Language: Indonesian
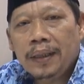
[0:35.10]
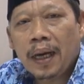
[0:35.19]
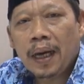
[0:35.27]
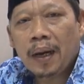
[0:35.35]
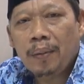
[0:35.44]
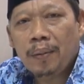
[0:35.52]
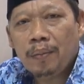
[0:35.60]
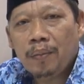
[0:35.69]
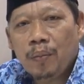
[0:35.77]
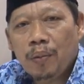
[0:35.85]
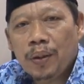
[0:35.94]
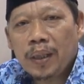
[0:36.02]
yang
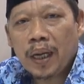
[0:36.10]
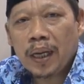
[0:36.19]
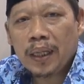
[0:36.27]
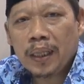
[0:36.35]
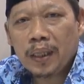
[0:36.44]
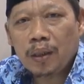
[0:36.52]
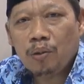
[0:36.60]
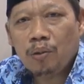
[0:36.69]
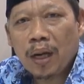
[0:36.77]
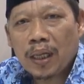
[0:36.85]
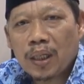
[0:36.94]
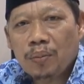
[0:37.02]
mempunyai
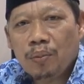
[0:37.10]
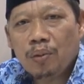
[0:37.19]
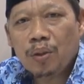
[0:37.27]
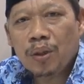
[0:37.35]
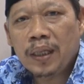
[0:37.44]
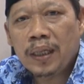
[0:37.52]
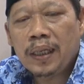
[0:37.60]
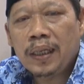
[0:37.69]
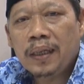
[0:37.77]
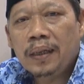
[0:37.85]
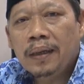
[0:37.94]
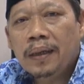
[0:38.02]
tugas
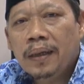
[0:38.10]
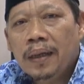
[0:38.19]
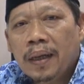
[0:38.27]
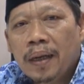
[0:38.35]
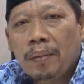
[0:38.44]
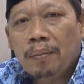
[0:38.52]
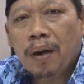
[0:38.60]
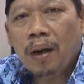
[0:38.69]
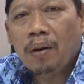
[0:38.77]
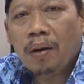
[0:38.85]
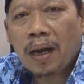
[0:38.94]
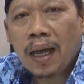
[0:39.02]
fungsi
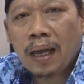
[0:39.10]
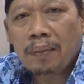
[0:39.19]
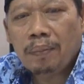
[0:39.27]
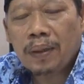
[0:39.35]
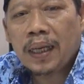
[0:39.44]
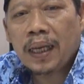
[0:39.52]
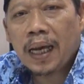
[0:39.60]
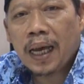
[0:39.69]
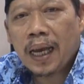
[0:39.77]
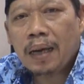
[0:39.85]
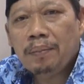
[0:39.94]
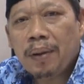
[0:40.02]
mengelola
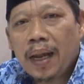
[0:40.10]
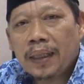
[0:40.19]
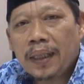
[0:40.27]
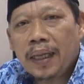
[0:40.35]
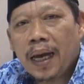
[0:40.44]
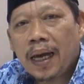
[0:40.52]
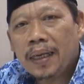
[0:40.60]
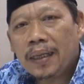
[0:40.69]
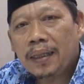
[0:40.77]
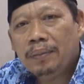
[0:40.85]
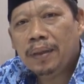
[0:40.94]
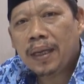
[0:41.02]
penyelenggaraan pelatihan
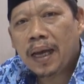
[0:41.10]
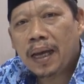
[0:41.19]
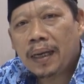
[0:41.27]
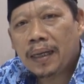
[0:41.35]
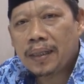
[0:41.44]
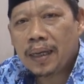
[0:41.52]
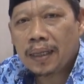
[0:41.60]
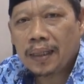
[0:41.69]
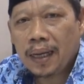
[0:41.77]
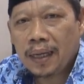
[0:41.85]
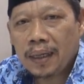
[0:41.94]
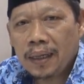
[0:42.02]
di bidang
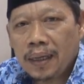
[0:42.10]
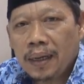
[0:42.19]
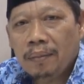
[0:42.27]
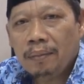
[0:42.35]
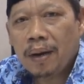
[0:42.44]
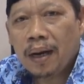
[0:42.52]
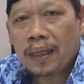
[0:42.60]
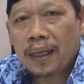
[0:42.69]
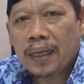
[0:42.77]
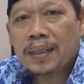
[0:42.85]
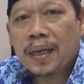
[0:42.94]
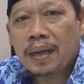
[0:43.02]
kesehatan bagi
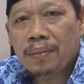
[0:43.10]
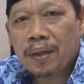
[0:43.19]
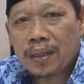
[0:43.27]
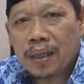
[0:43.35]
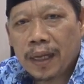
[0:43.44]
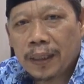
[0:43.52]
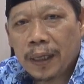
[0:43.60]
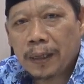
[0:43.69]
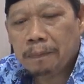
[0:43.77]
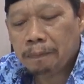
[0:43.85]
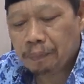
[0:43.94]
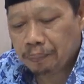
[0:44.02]
SDM kesehatan.